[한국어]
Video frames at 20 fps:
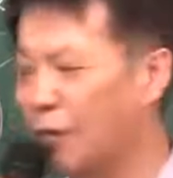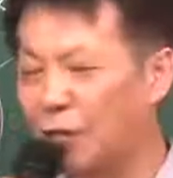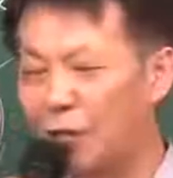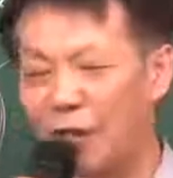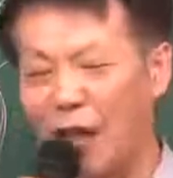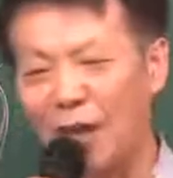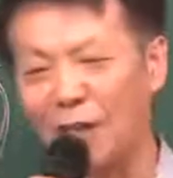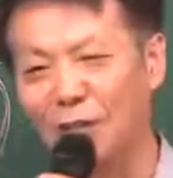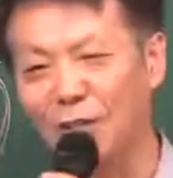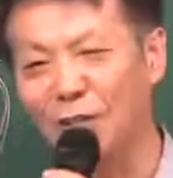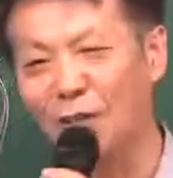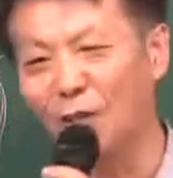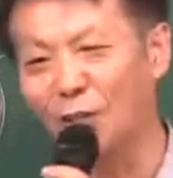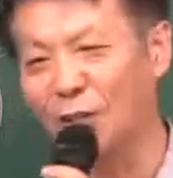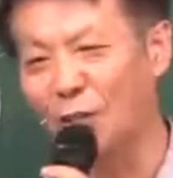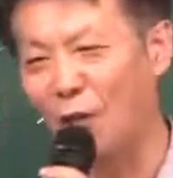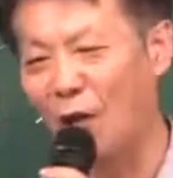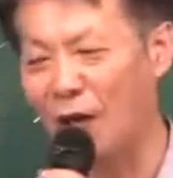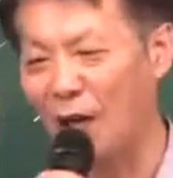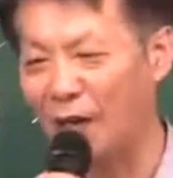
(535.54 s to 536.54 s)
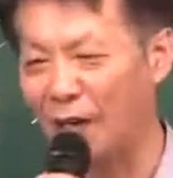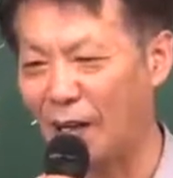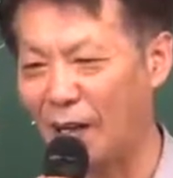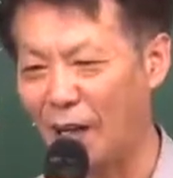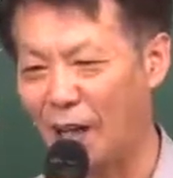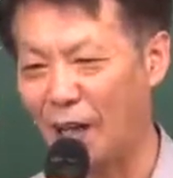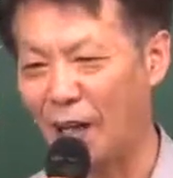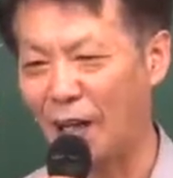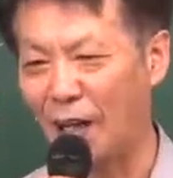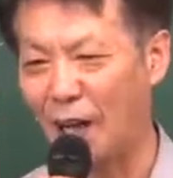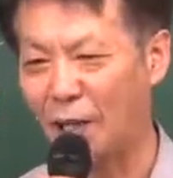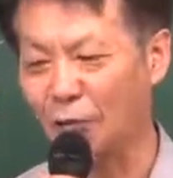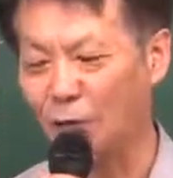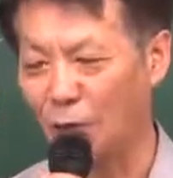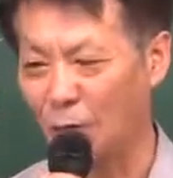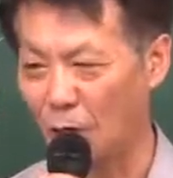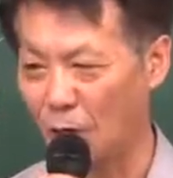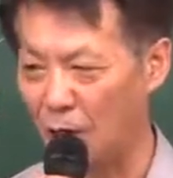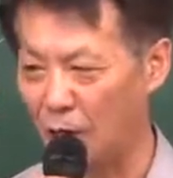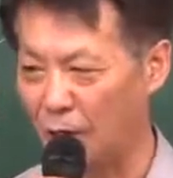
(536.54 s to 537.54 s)
다른 거또 하나 하고
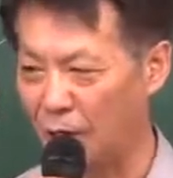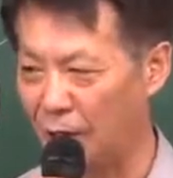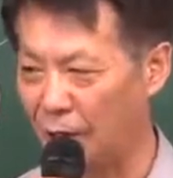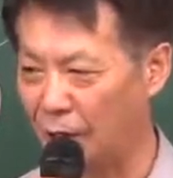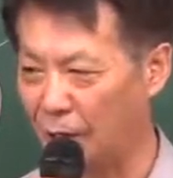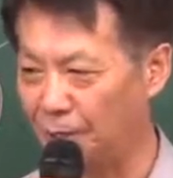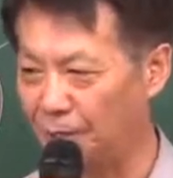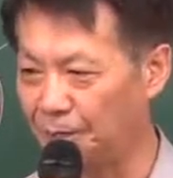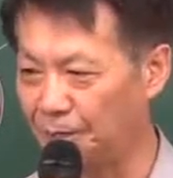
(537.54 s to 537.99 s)
넘어갈게요.